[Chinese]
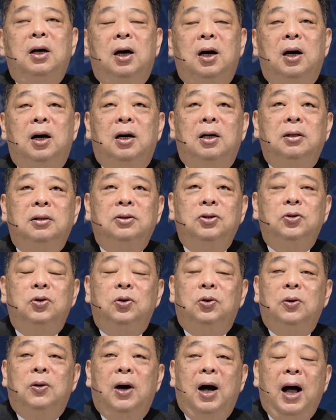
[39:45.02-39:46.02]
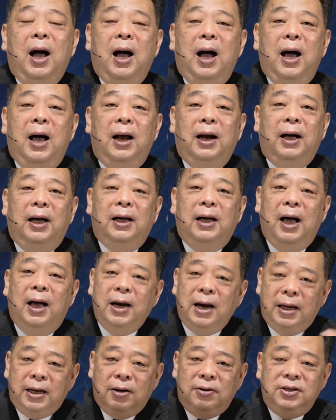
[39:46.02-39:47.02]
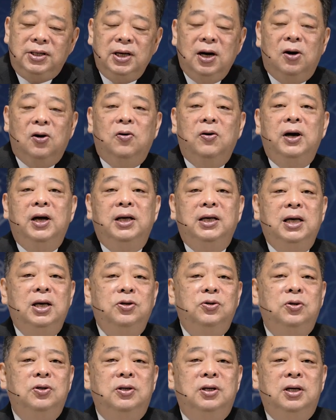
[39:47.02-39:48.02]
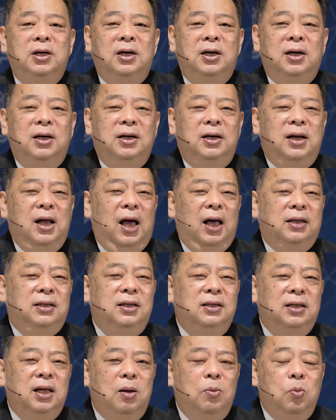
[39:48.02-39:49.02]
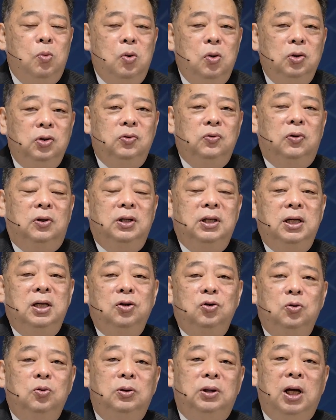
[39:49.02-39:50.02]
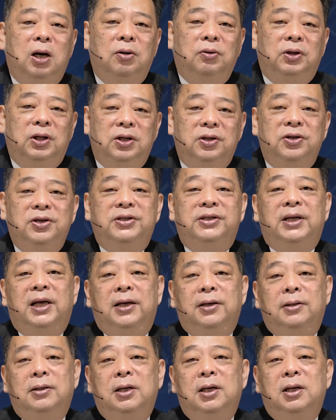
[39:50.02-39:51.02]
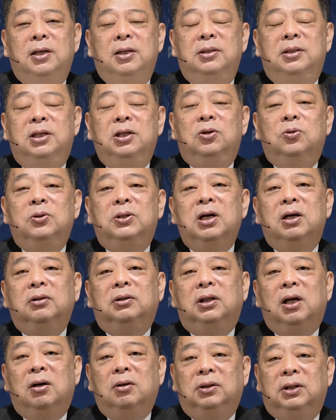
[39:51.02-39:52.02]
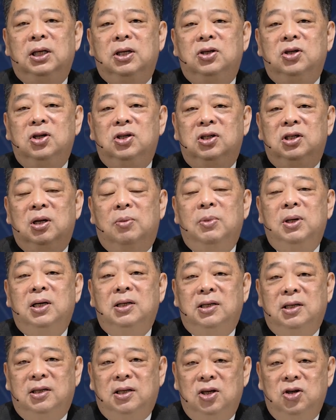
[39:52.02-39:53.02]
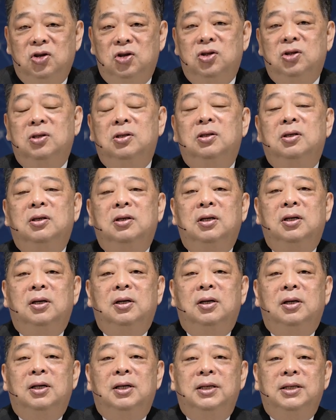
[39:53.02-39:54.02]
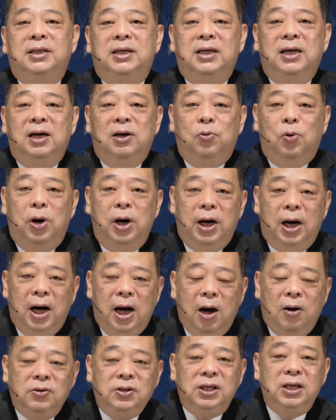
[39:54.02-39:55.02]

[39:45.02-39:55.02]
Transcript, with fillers: 呃，许多刚来到教会，也许。你还正在摸索耶稣到底是谁，基督教到底是什么的这件事。今天我很高